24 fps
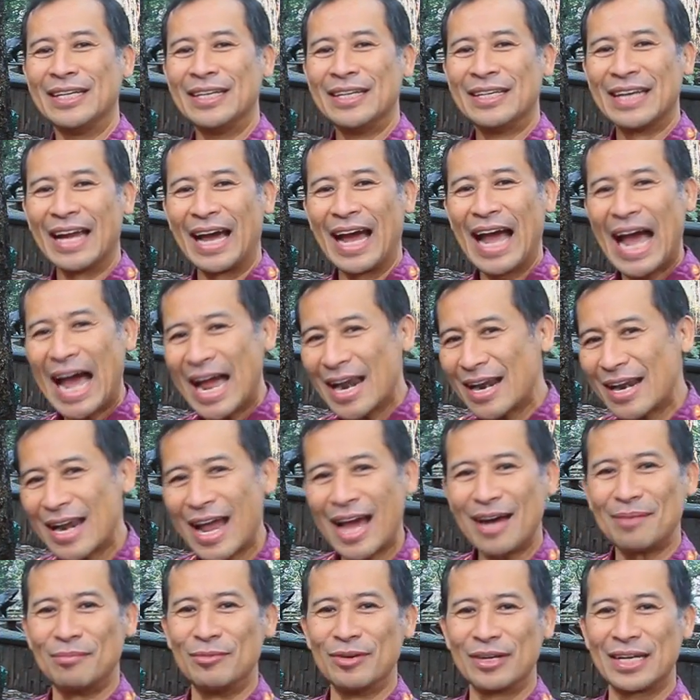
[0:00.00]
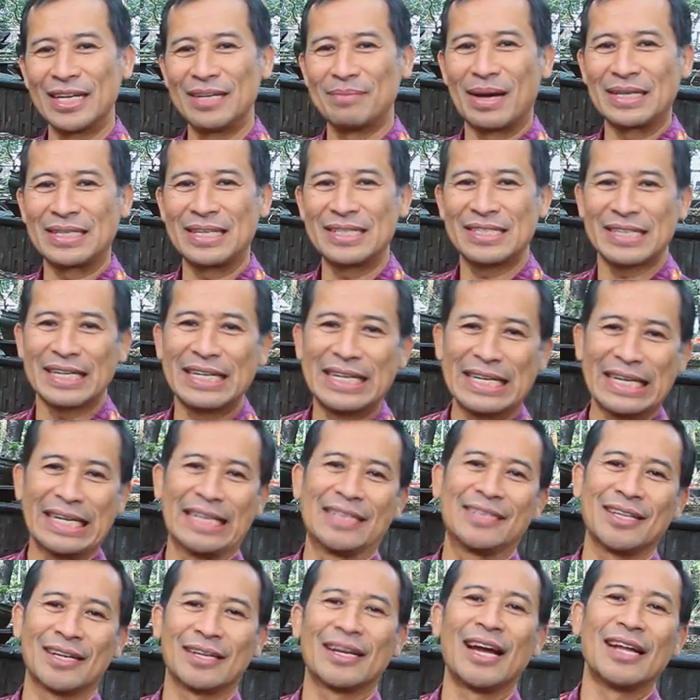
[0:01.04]
nah anak mungkin masih
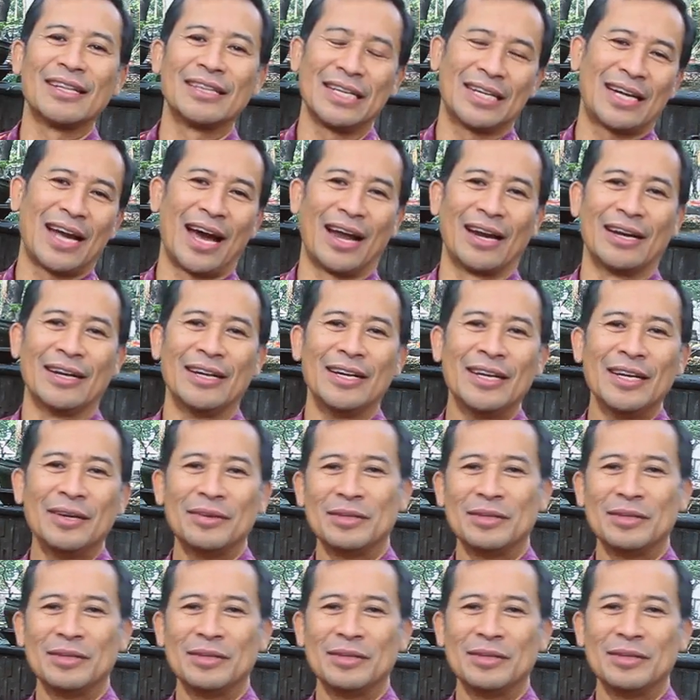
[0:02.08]
sedikit tergantikan